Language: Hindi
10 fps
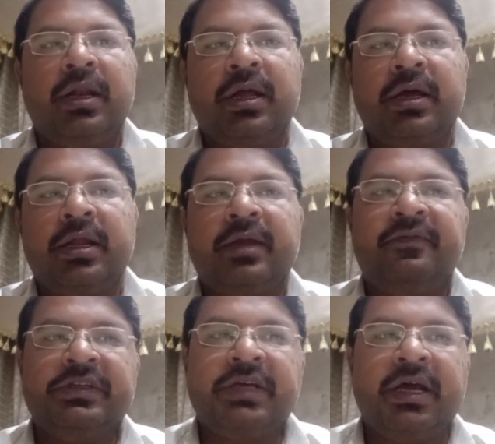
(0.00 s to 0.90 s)
अल्लाह करे कि
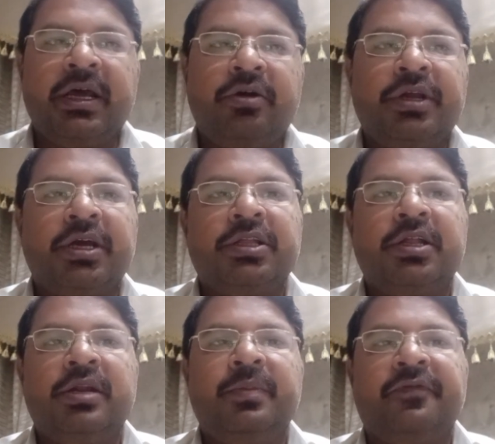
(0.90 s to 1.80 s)
वीज़ा आया और या
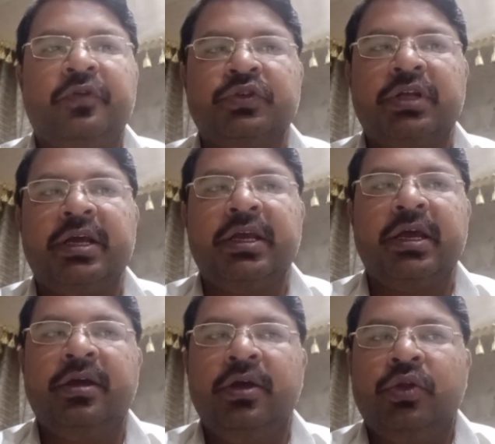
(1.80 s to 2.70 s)
कितने दिन में रिफ्यूज़ल आई
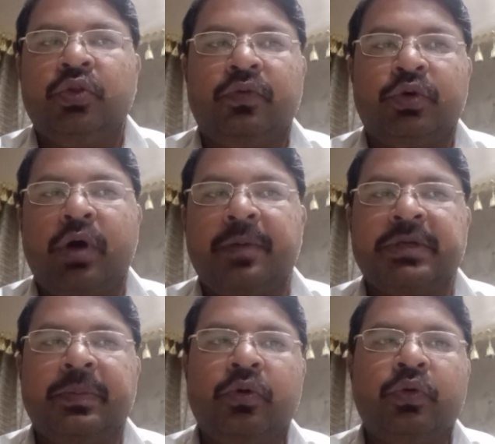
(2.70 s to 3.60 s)
है तो वो आप
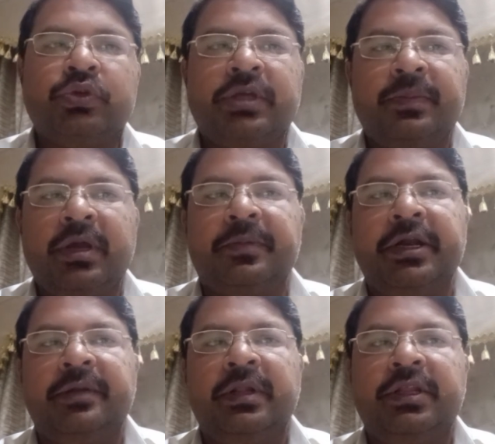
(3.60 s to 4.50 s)
सबको उससे भी
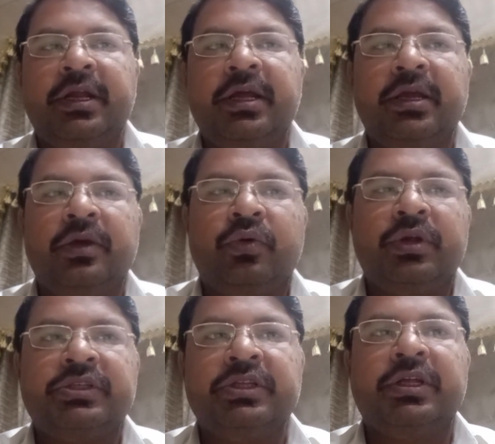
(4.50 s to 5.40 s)
अपडेट मिलती रहेगी
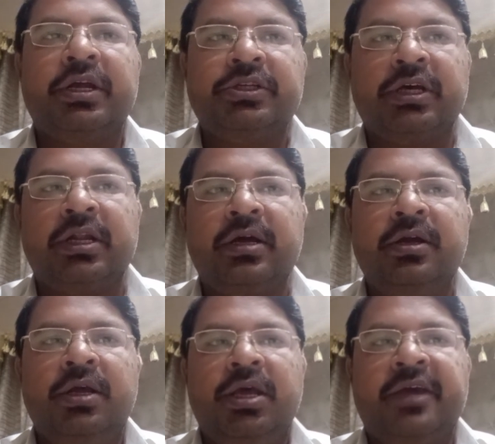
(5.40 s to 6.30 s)
और इसी तरह इन
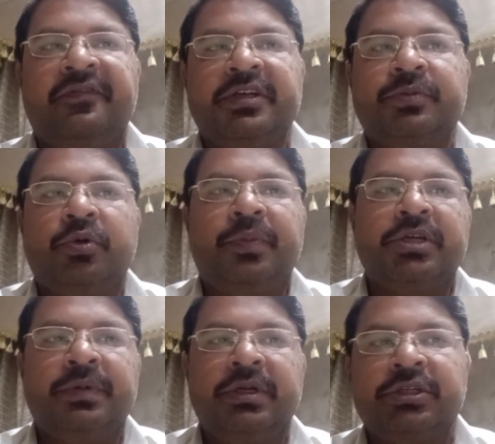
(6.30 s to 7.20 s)
एक फेसबुक
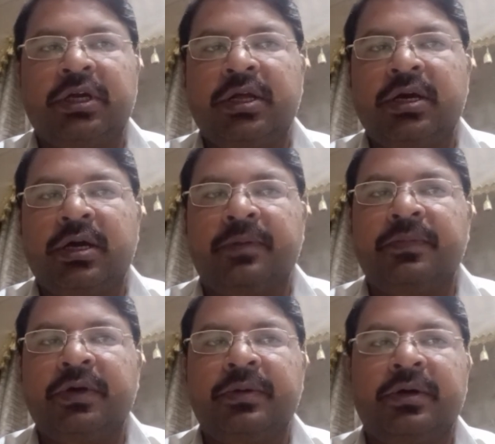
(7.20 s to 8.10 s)
पेज भी इन हम